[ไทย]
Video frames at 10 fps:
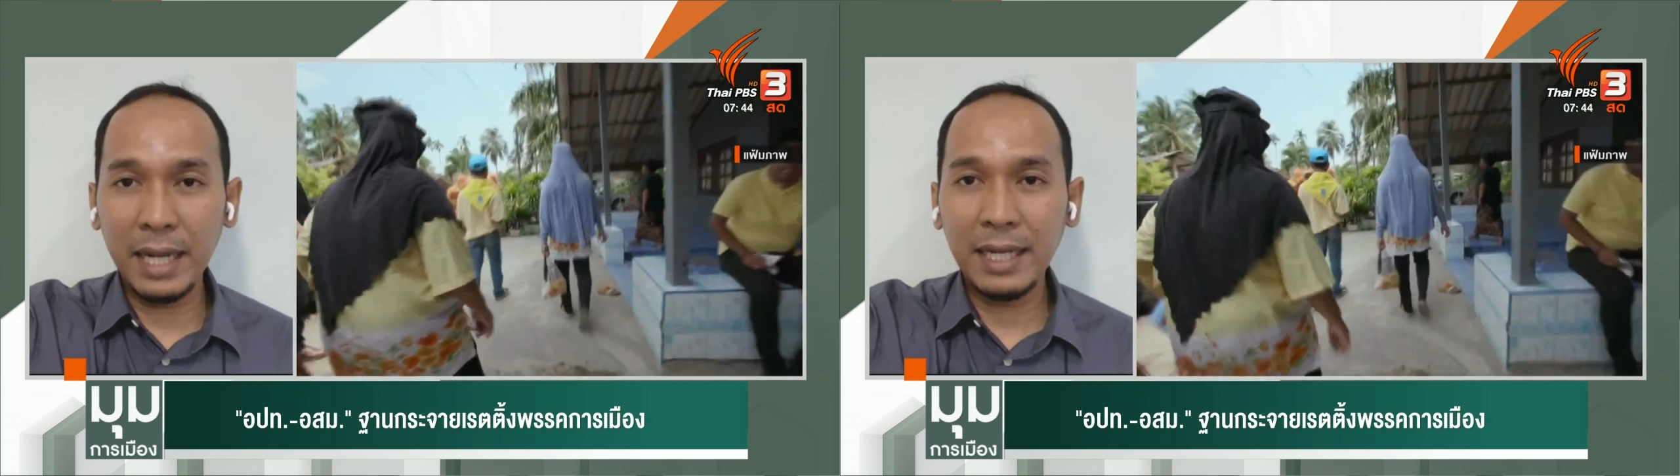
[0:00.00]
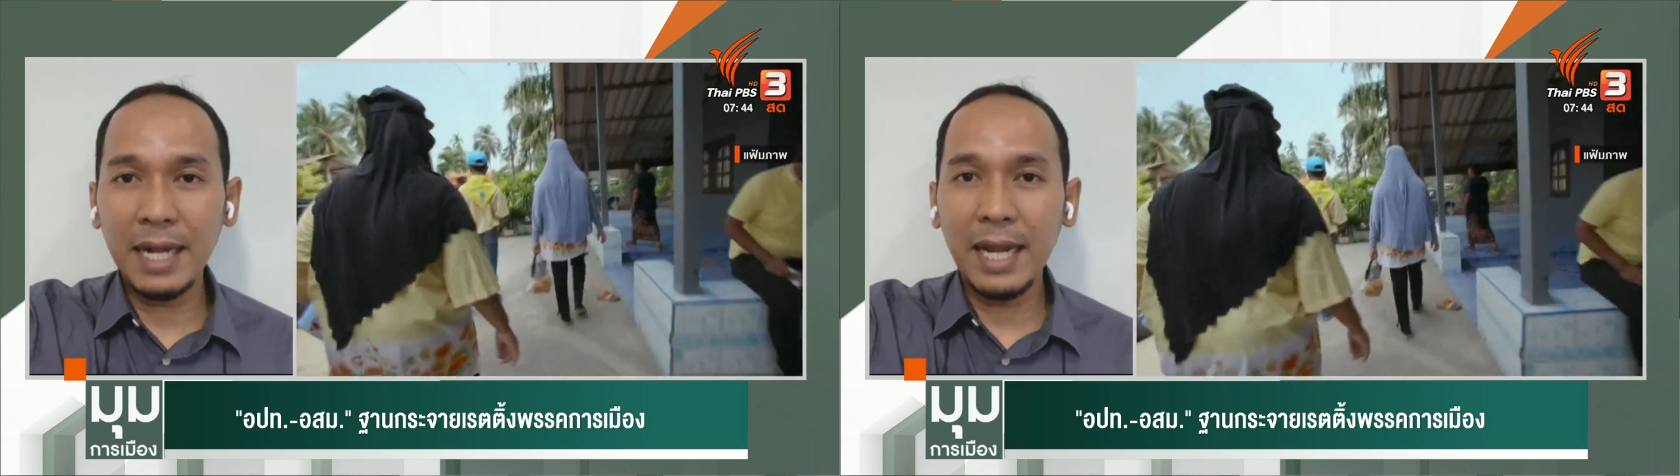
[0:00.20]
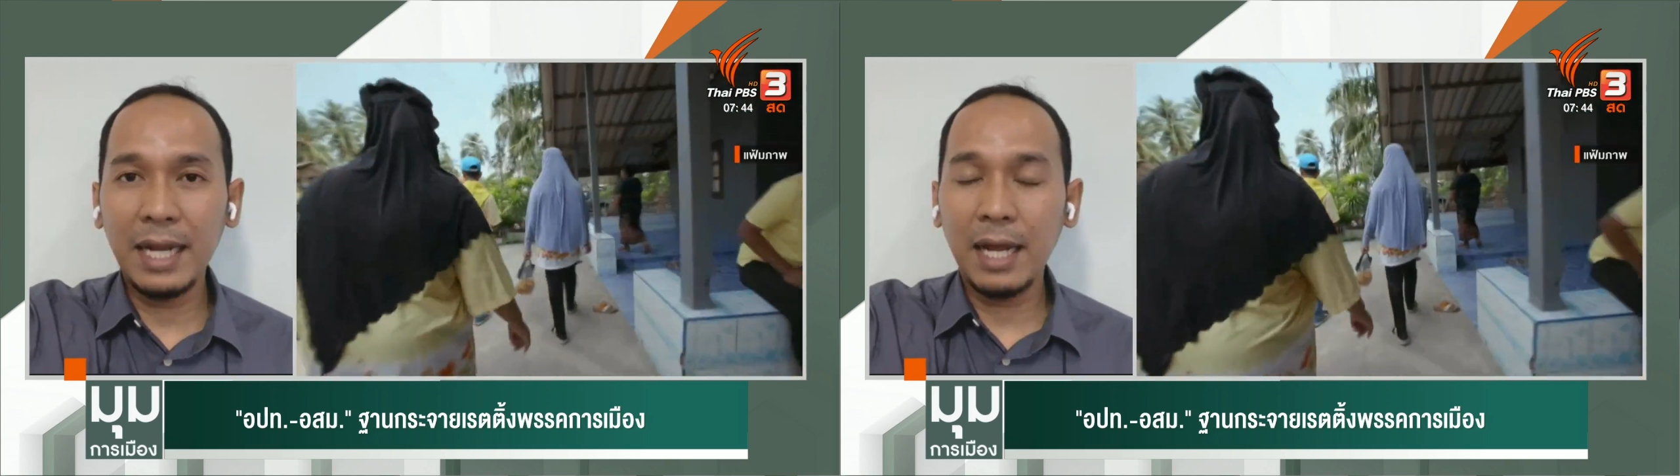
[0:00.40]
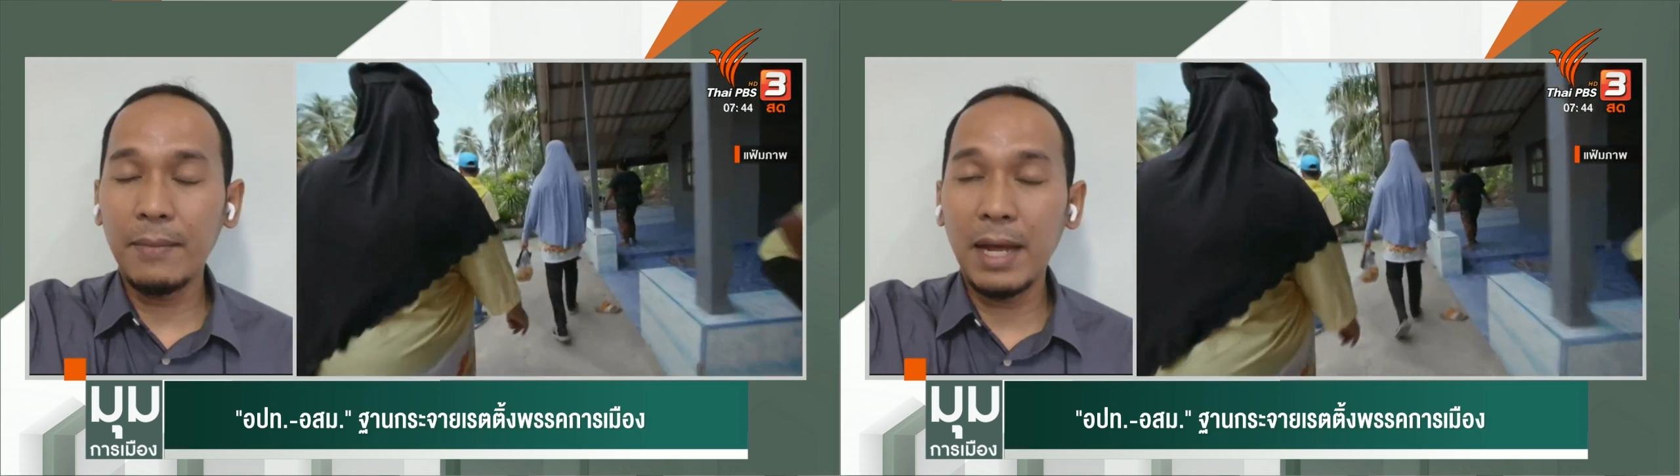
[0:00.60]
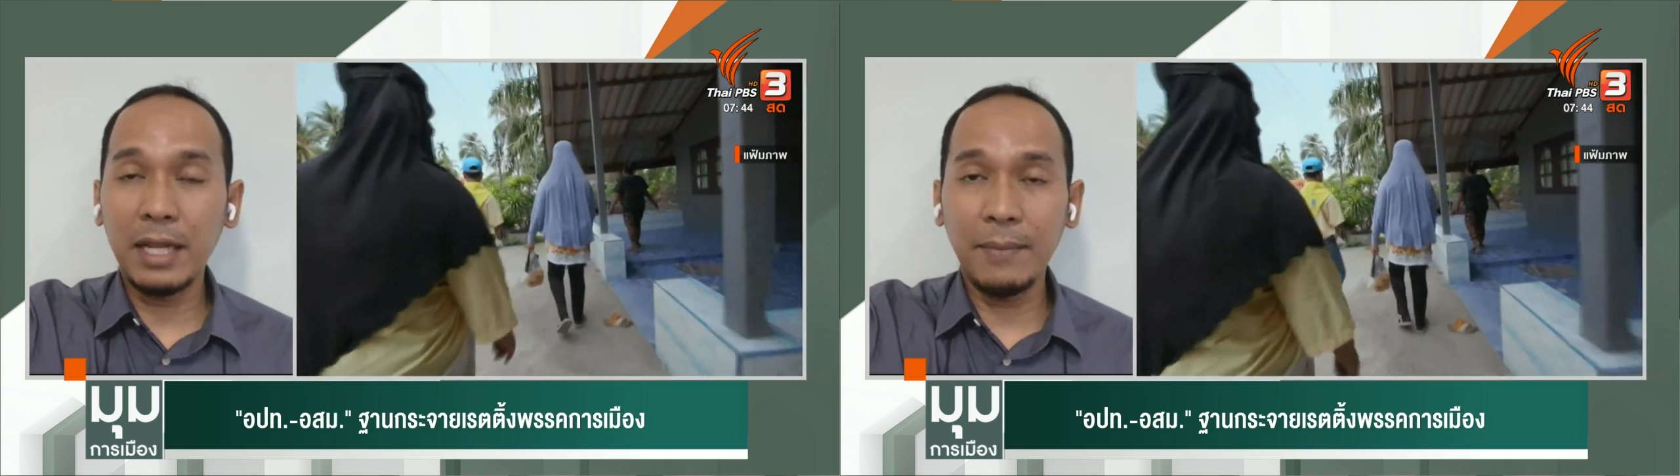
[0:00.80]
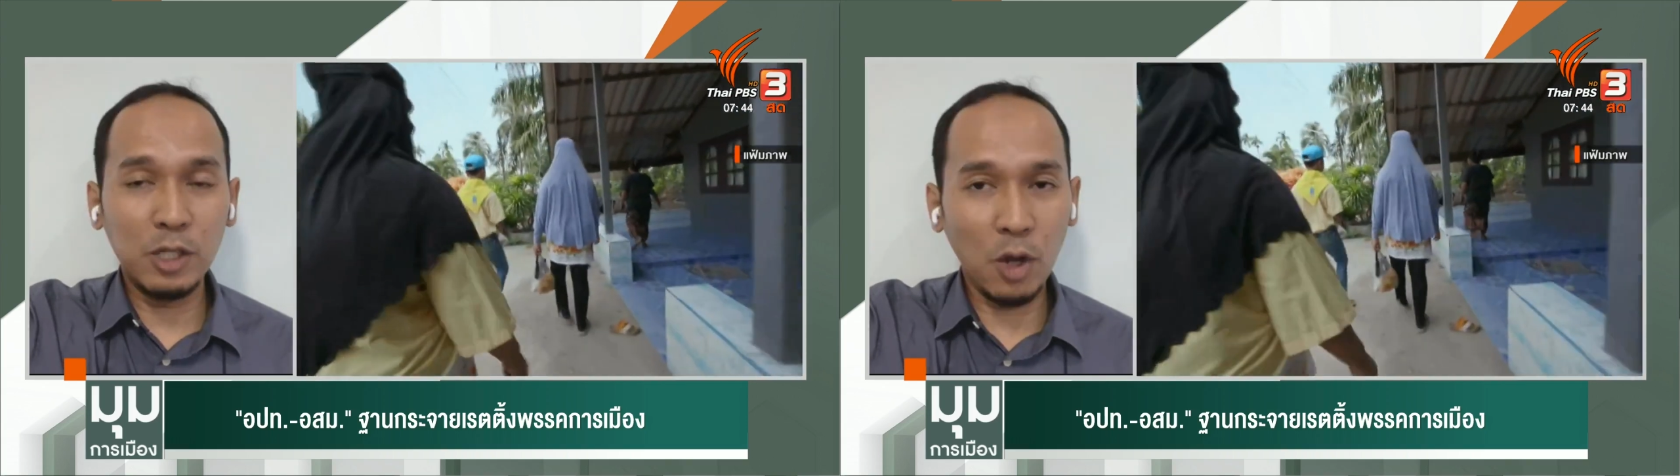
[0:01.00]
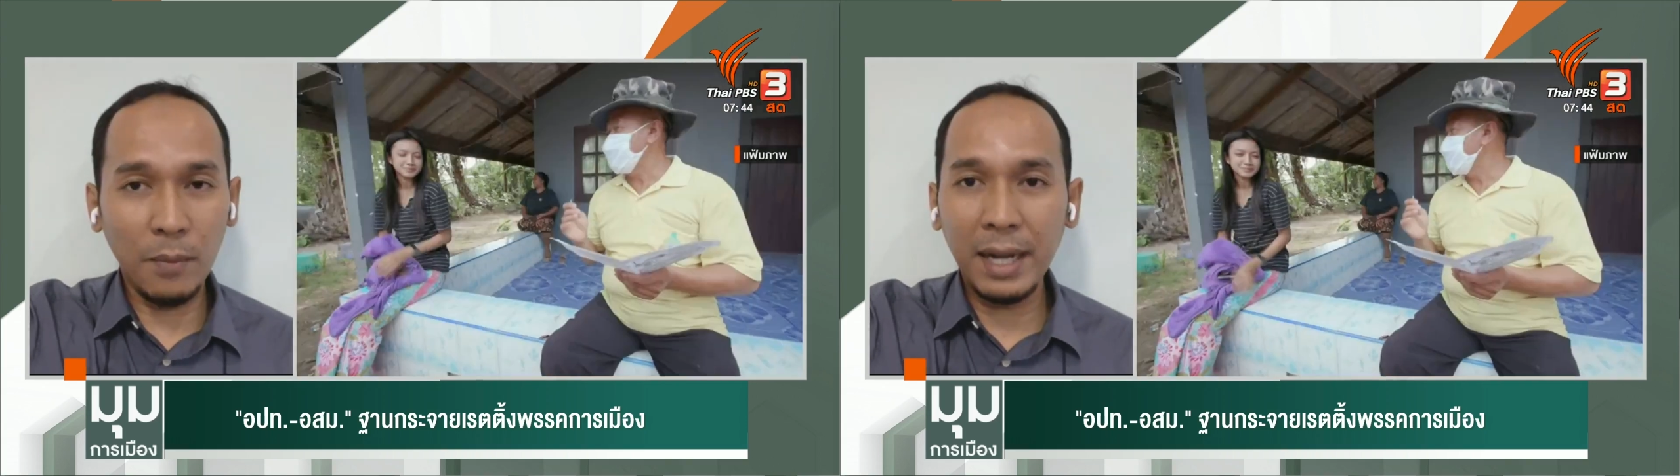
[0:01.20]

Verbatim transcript: 2,000 ก็ได้นะครับ อาจจะเป็น